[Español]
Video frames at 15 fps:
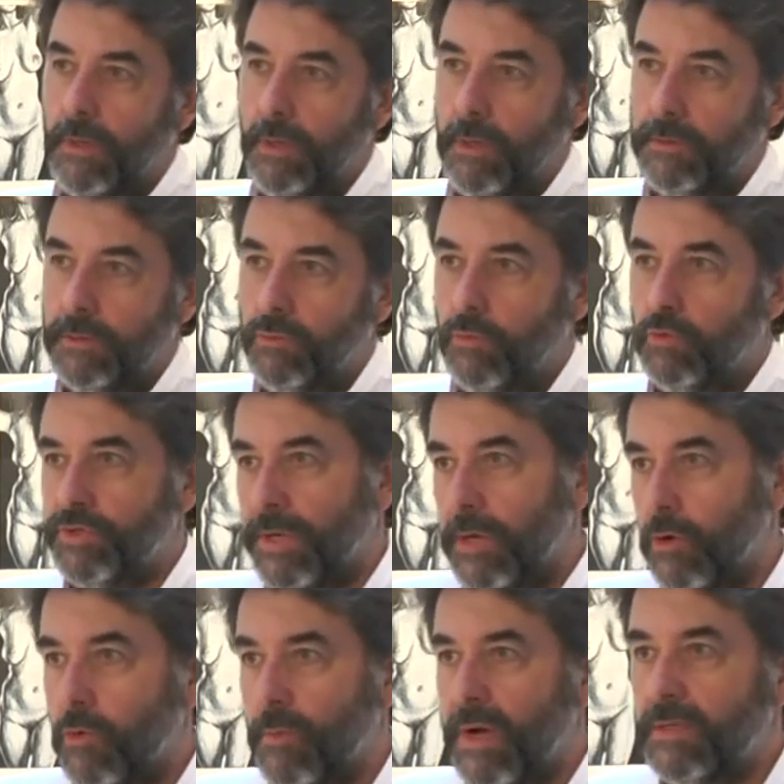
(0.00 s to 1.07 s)
El título sea
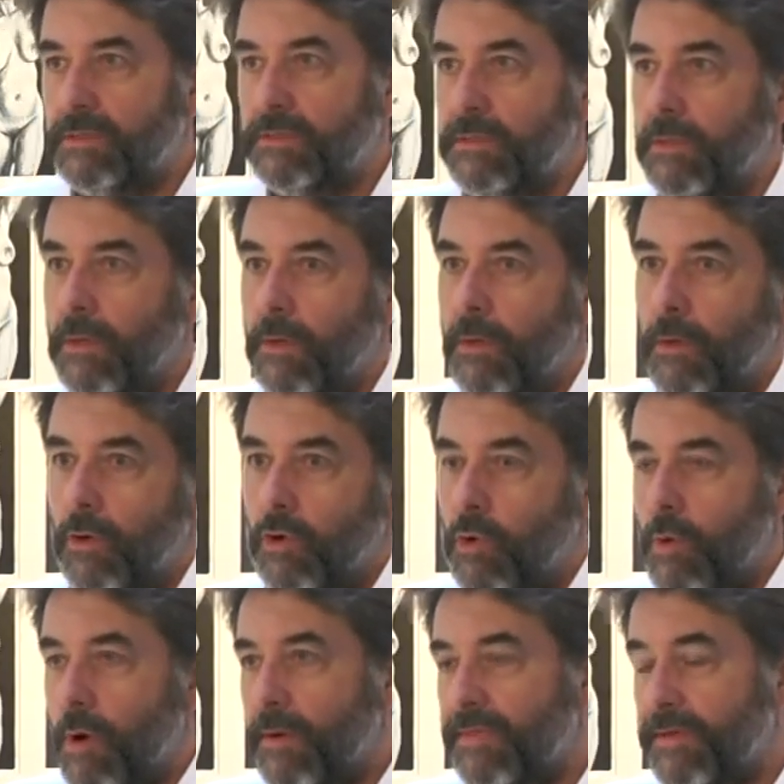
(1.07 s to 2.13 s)
algo más
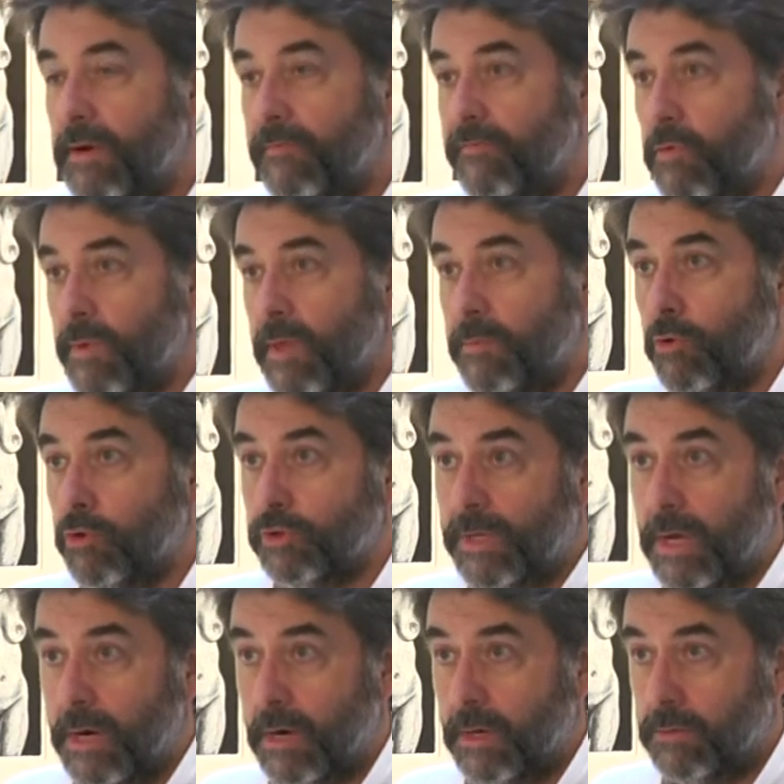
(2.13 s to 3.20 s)
como a veces la forma de
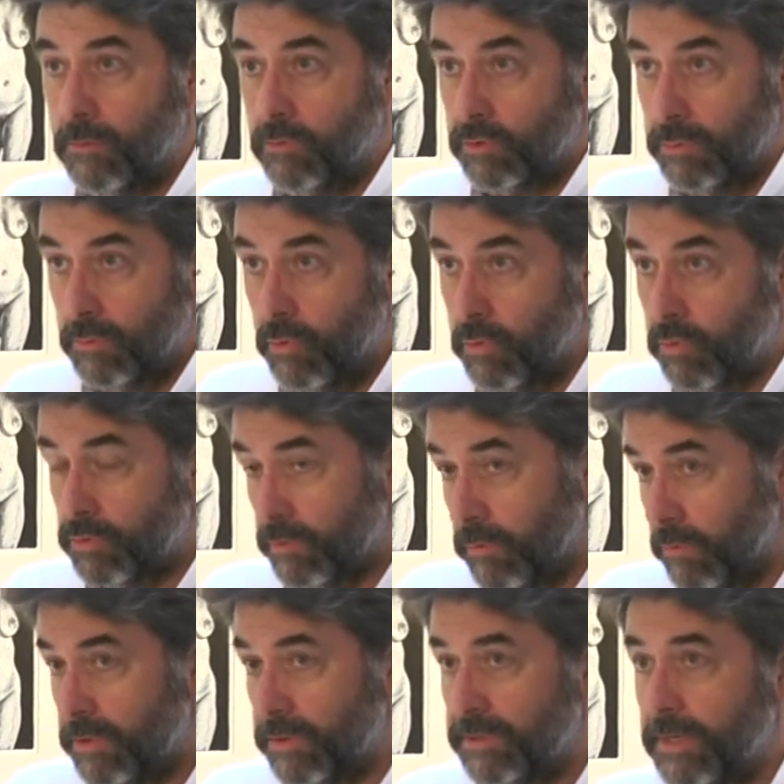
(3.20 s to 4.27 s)
montar los dibujos,
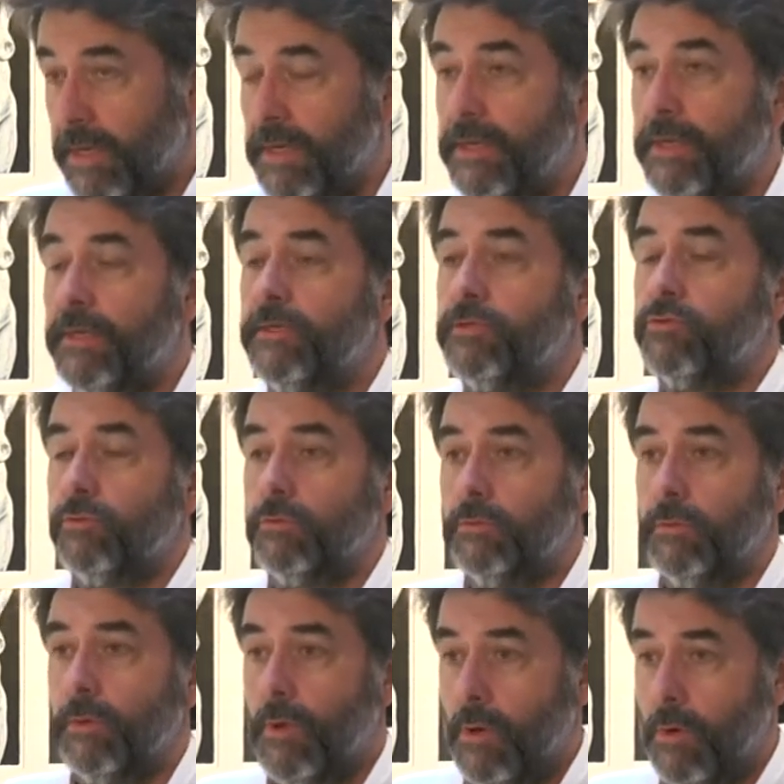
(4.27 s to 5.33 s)
o en series, o
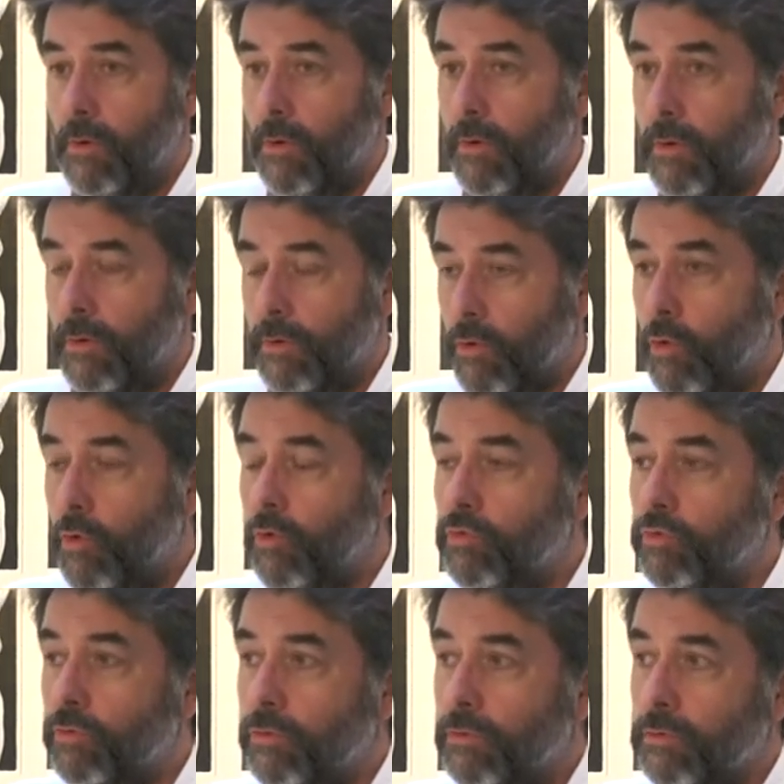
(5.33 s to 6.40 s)
en,
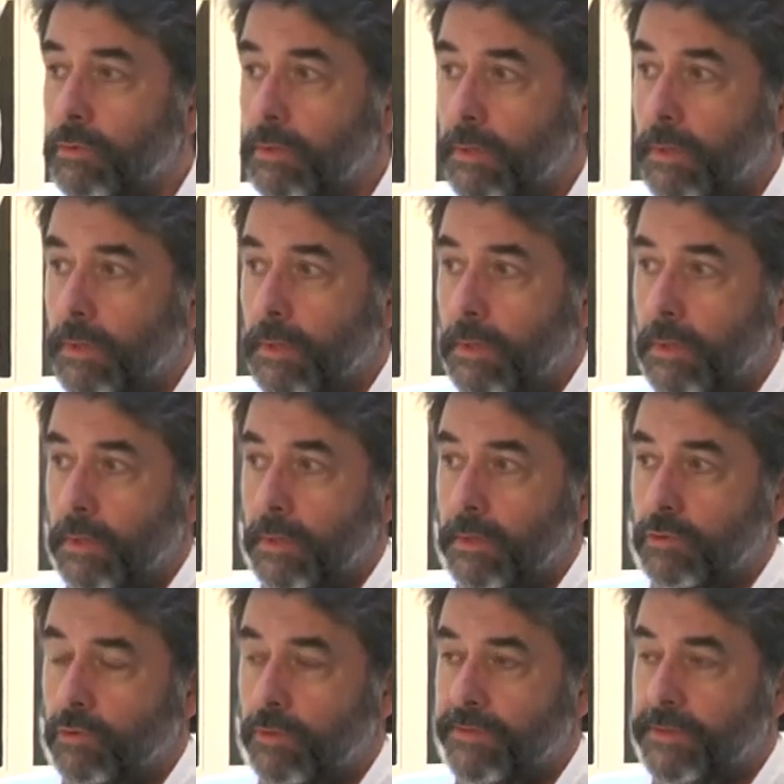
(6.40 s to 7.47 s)
conjunto. ¿no?
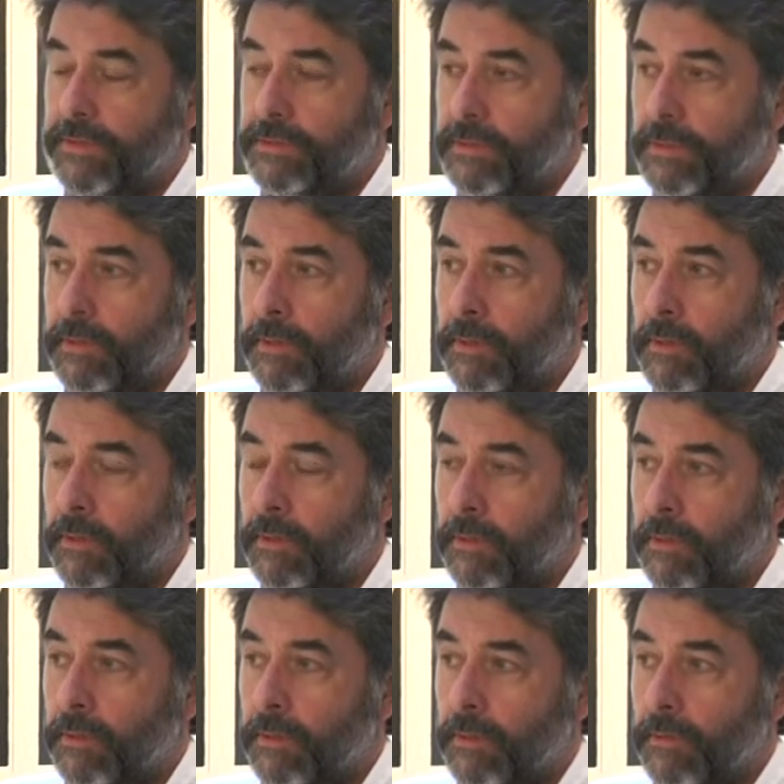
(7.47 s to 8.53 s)
Entonces,
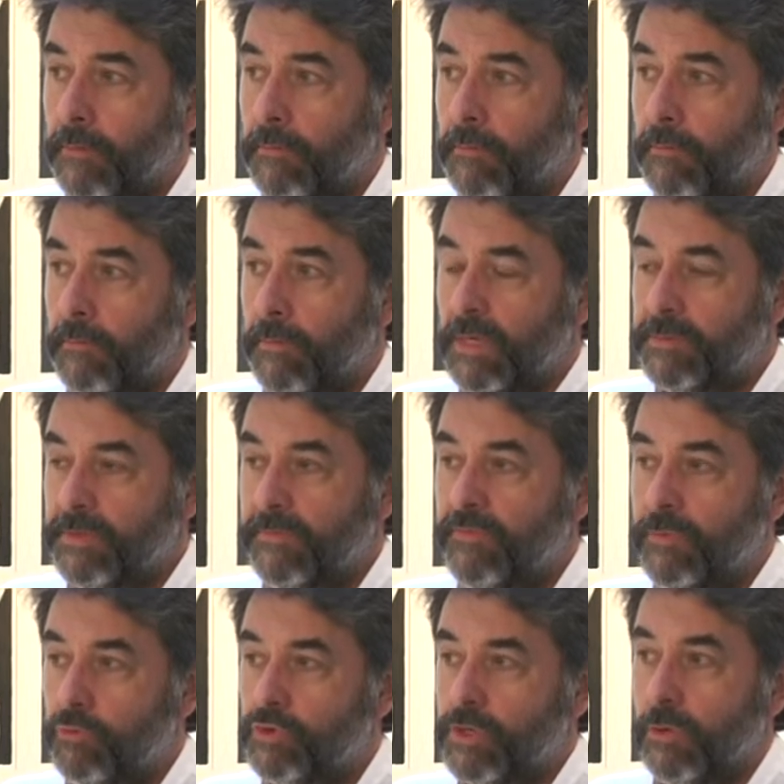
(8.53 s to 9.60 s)
eh, más bien
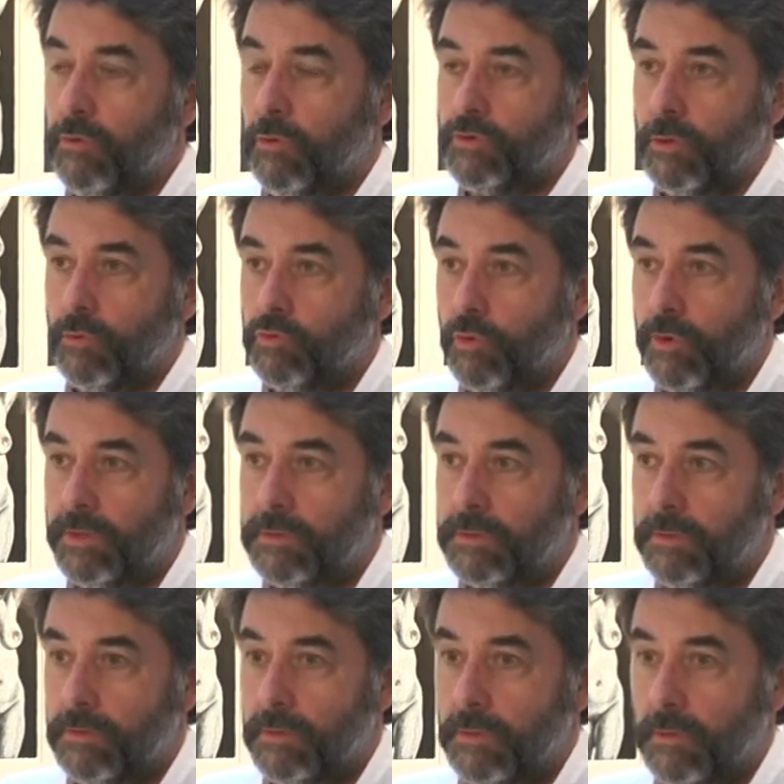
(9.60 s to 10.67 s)
fui buscando los autores
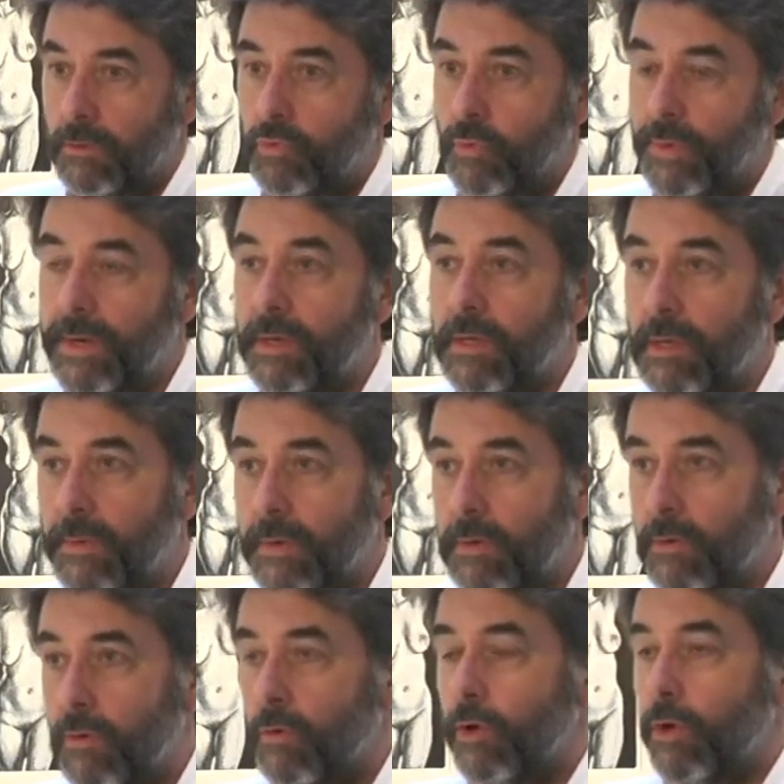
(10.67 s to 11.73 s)
que tuvieran que
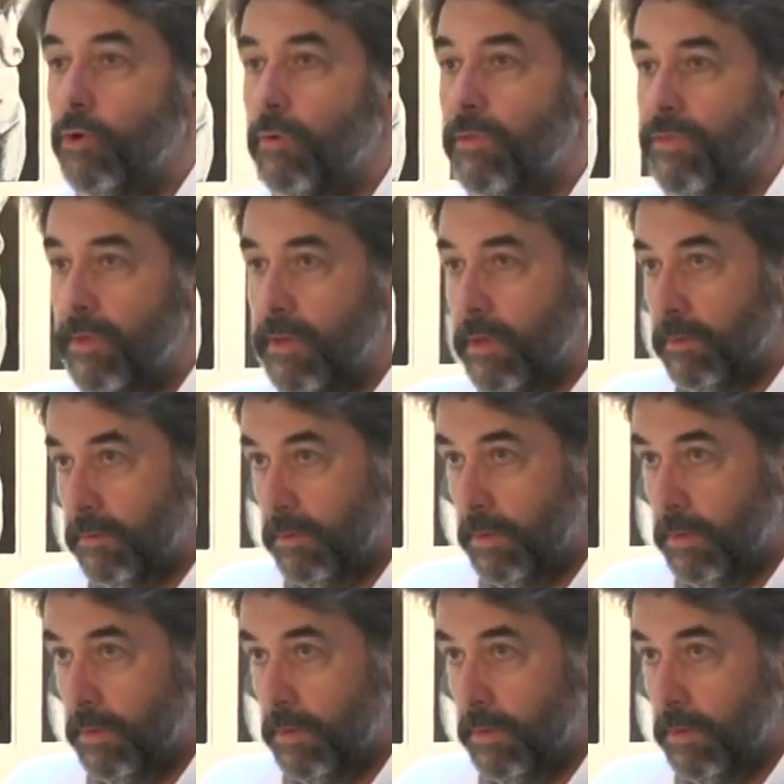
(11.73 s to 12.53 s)
ver con lo que yo hacía.